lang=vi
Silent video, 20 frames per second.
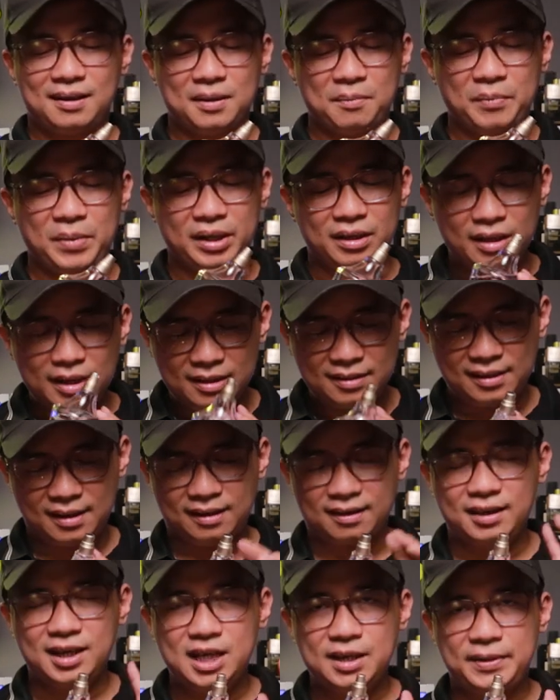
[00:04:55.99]
mình nghĩ
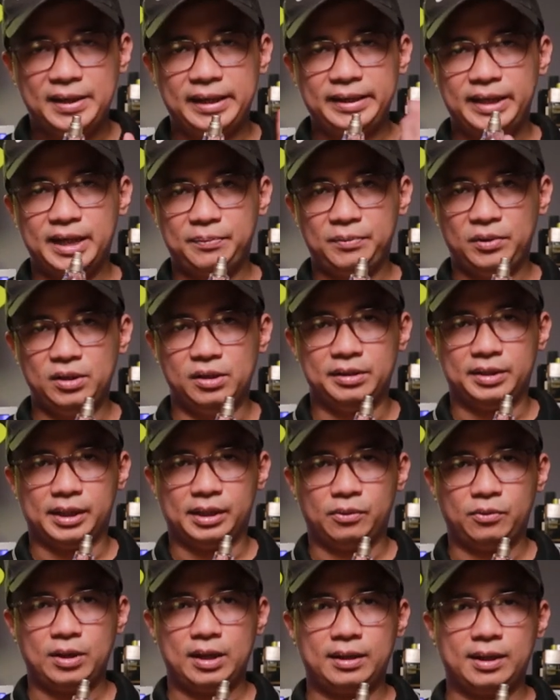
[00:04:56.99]
rằng khi các anh em ngửi chai
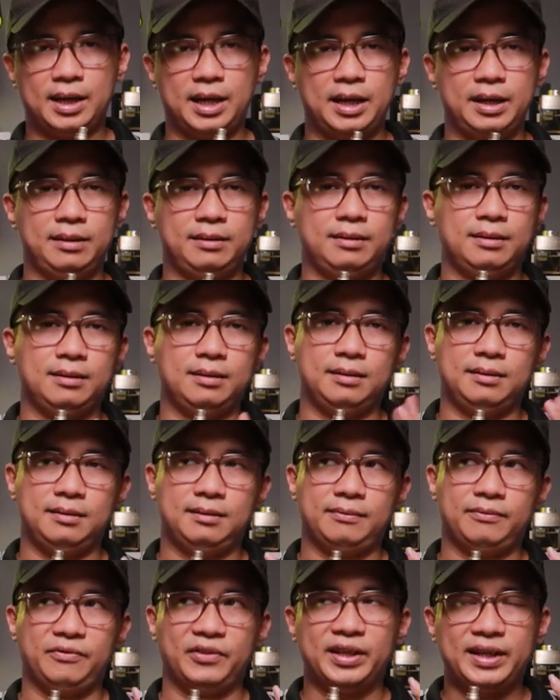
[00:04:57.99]
nước hoa này thì
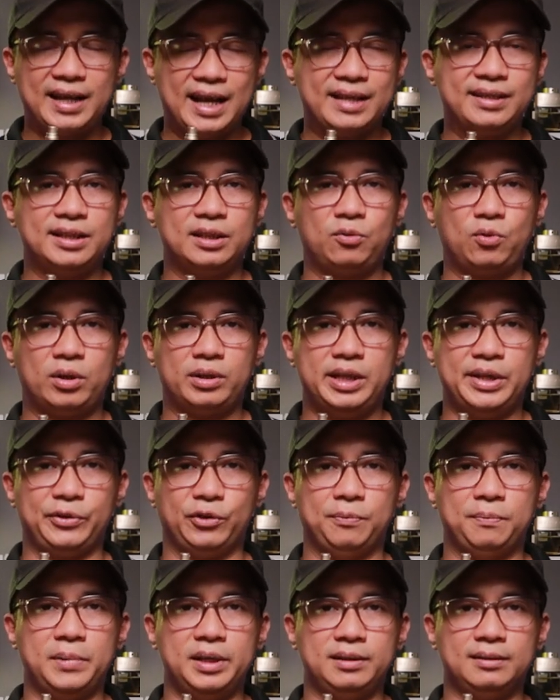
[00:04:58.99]
với cá nhân quan điểm
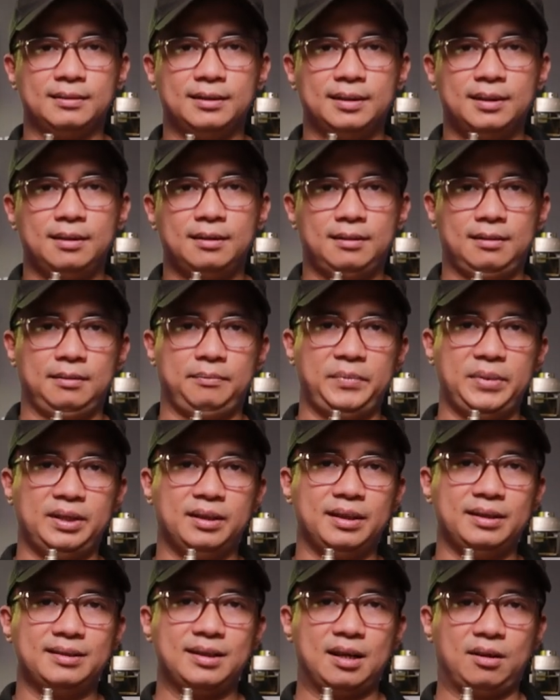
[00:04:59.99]
của mình mình
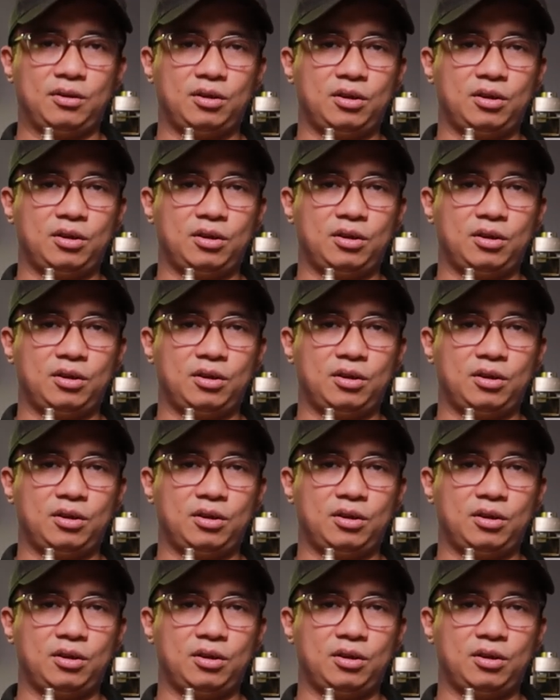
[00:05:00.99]
thấy rằng